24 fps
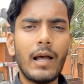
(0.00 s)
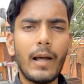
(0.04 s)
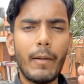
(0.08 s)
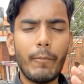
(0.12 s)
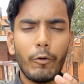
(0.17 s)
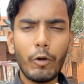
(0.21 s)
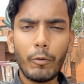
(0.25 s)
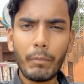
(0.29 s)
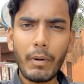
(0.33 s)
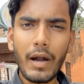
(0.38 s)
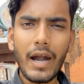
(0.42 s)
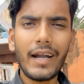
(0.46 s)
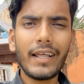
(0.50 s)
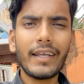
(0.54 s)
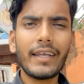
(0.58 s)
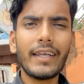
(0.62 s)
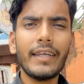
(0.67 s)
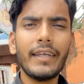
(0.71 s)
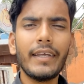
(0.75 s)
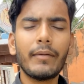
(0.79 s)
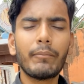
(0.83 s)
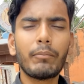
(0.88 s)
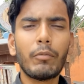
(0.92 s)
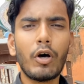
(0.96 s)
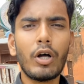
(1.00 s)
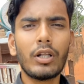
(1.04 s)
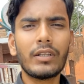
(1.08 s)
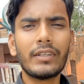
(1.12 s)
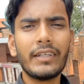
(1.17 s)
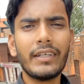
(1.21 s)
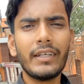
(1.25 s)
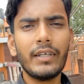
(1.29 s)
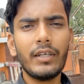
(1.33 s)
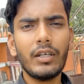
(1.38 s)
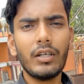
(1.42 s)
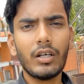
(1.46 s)
हम लोग बाढ़ के एक
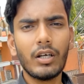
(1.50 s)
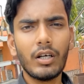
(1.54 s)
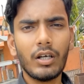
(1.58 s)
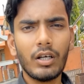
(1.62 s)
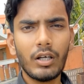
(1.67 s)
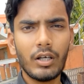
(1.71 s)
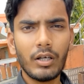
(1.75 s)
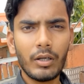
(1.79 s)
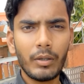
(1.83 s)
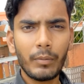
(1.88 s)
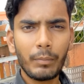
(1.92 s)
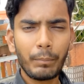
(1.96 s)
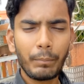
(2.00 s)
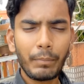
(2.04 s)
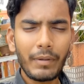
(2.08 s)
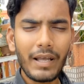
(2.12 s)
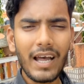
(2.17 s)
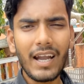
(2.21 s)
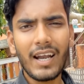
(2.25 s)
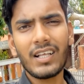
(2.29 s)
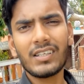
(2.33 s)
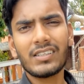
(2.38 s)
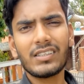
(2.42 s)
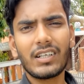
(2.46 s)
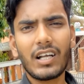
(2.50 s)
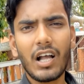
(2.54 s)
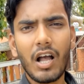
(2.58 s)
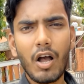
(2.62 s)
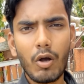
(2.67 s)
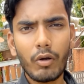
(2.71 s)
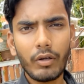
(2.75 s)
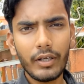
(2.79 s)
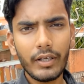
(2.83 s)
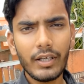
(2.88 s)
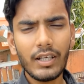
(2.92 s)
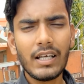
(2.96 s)
बहुत ही प्यारा सा
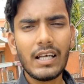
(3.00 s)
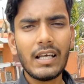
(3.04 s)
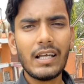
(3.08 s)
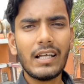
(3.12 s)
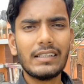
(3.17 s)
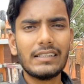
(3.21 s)
गाँव है